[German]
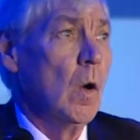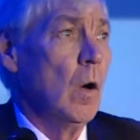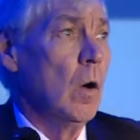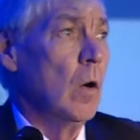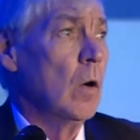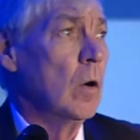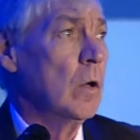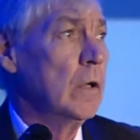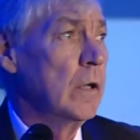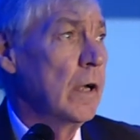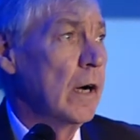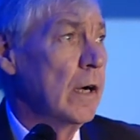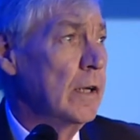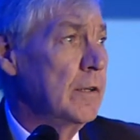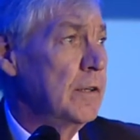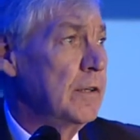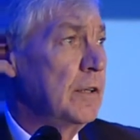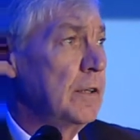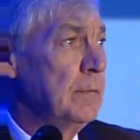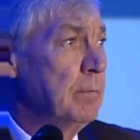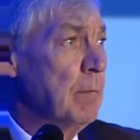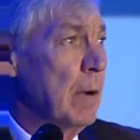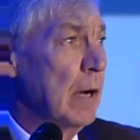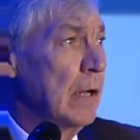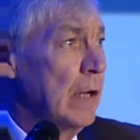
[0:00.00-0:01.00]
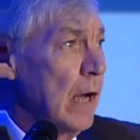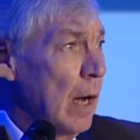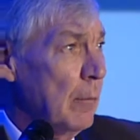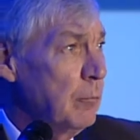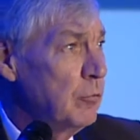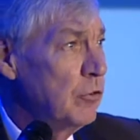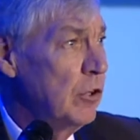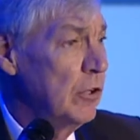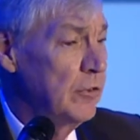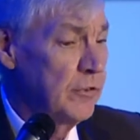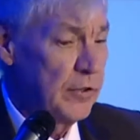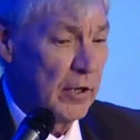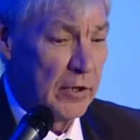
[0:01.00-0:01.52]
Und als ich mein
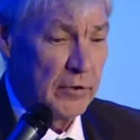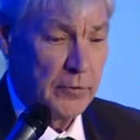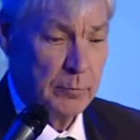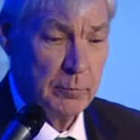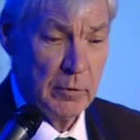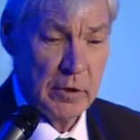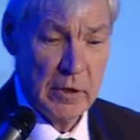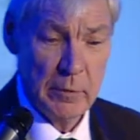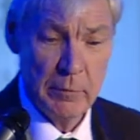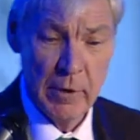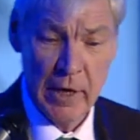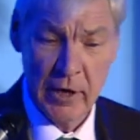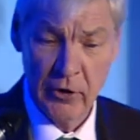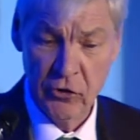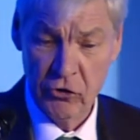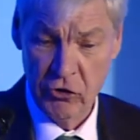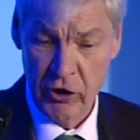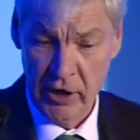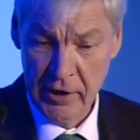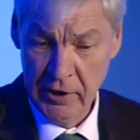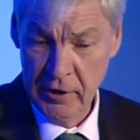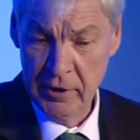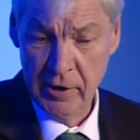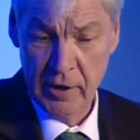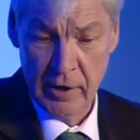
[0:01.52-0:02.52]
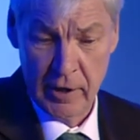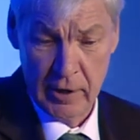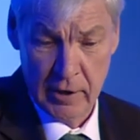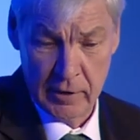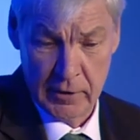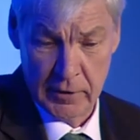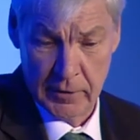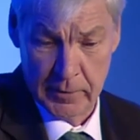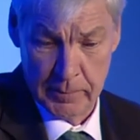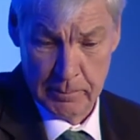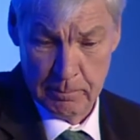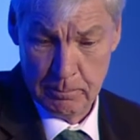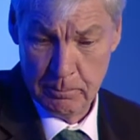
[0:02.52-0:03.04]
Abschiedsessen mit dem Herrn Schächter
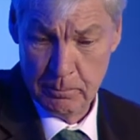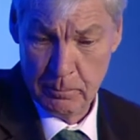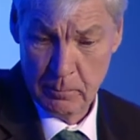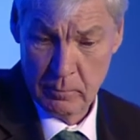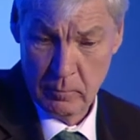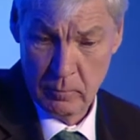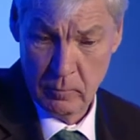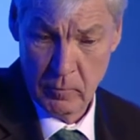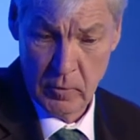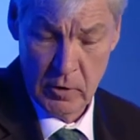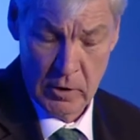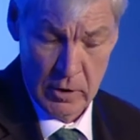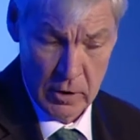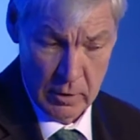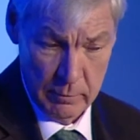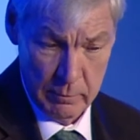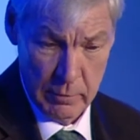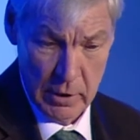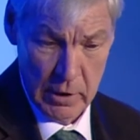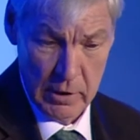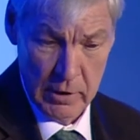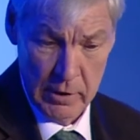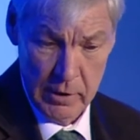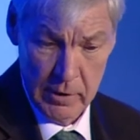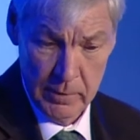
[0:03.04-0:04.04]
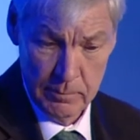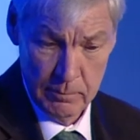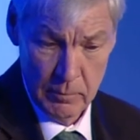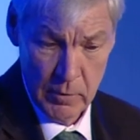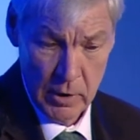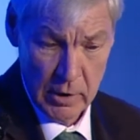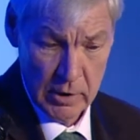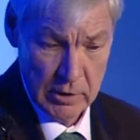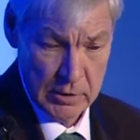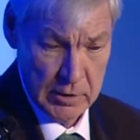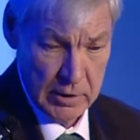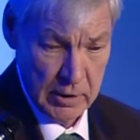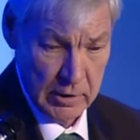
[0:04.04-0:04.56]
hatte, hier in Berlin,
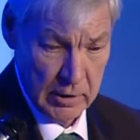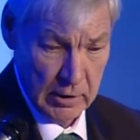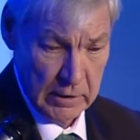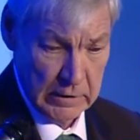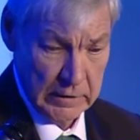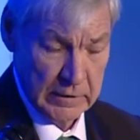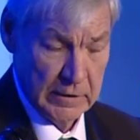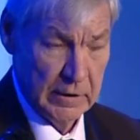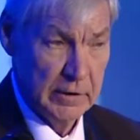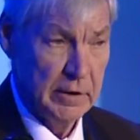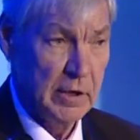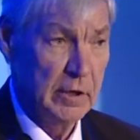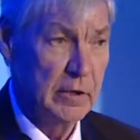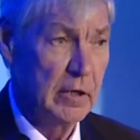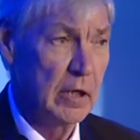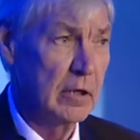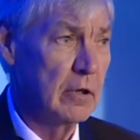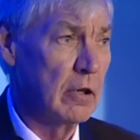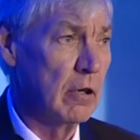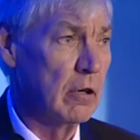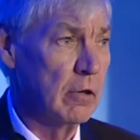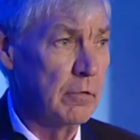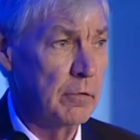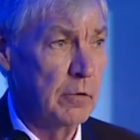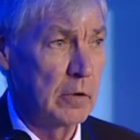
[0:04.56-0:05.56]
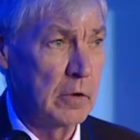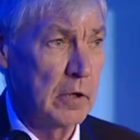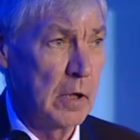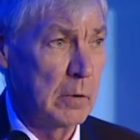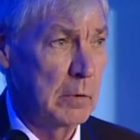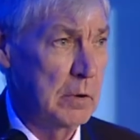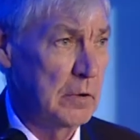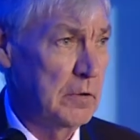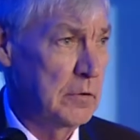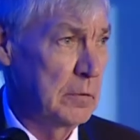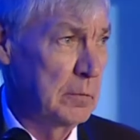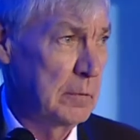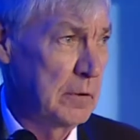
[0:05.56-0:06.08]
als er als Intendant aufhörte, habe ich
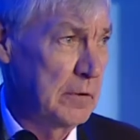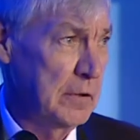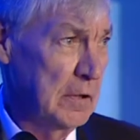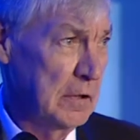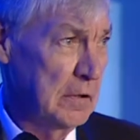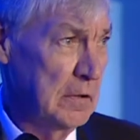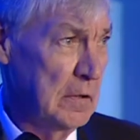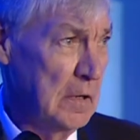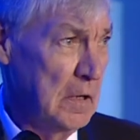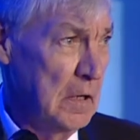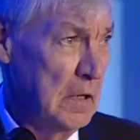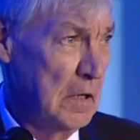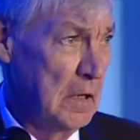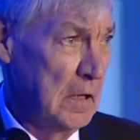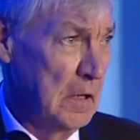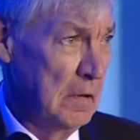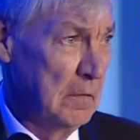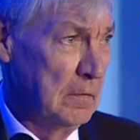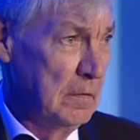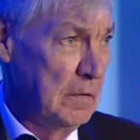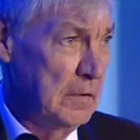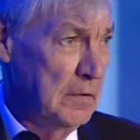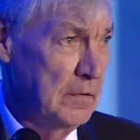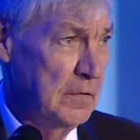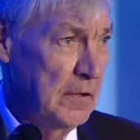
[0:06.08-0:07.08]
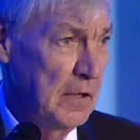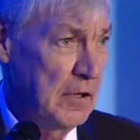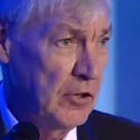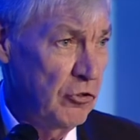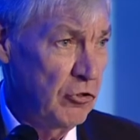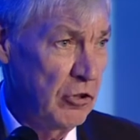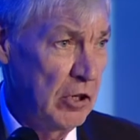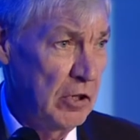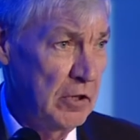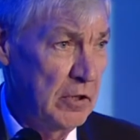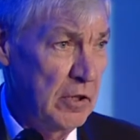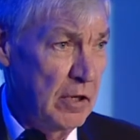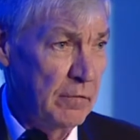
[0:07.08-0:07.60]
zu ihm gesagt, wissen Sie, Herr
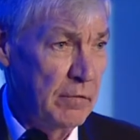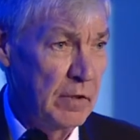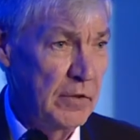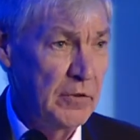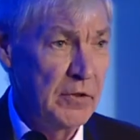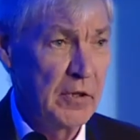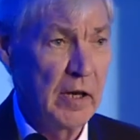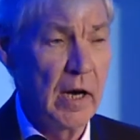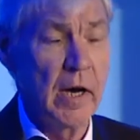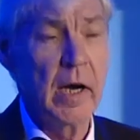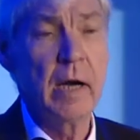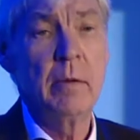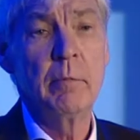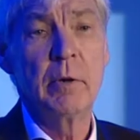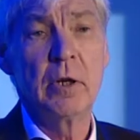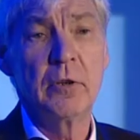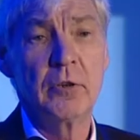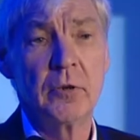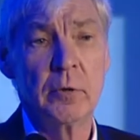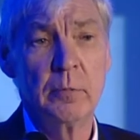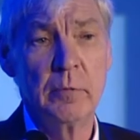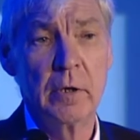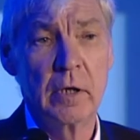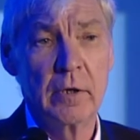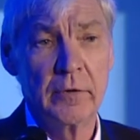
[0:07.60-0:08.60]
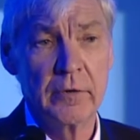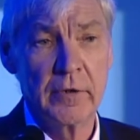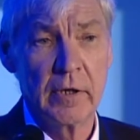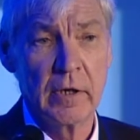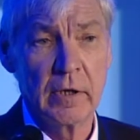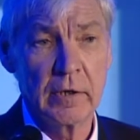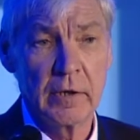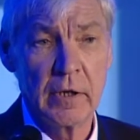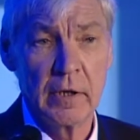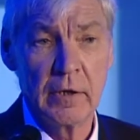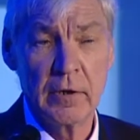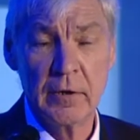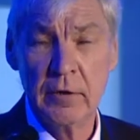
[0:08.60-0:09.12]
Schächter, wenn Sie einmal zu mir
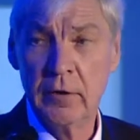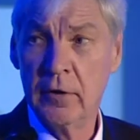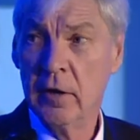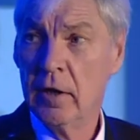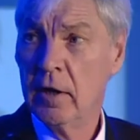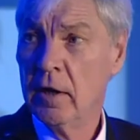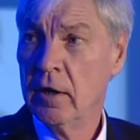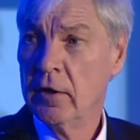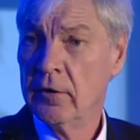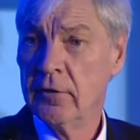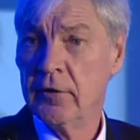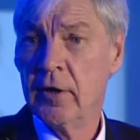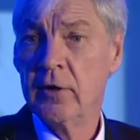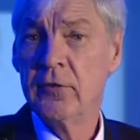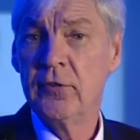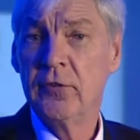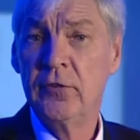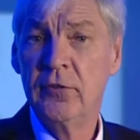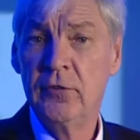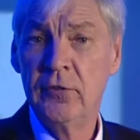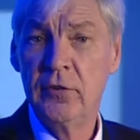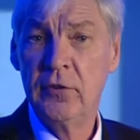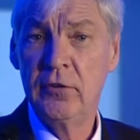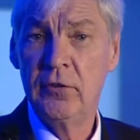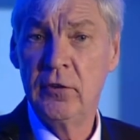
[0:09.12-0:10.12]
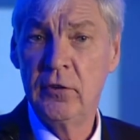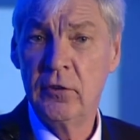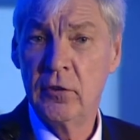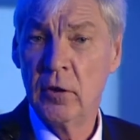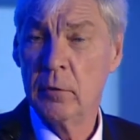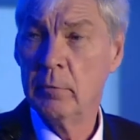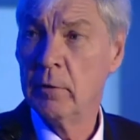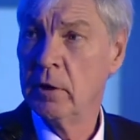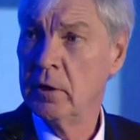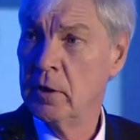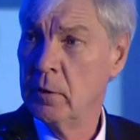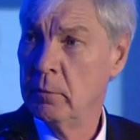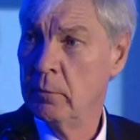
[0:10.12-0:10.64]
gesagt hätten, setzen Sie sich doch
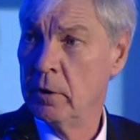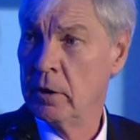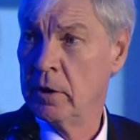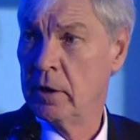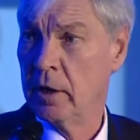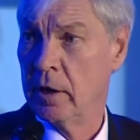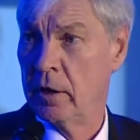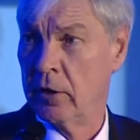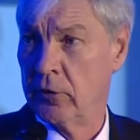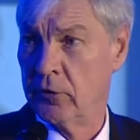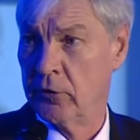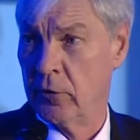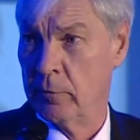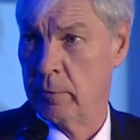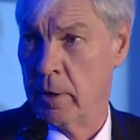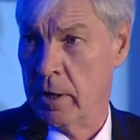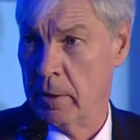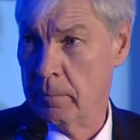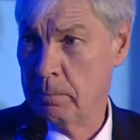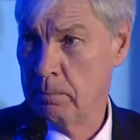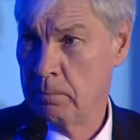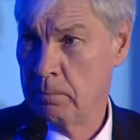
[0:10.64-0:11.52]
mal in die Mitte, Herr Sommer.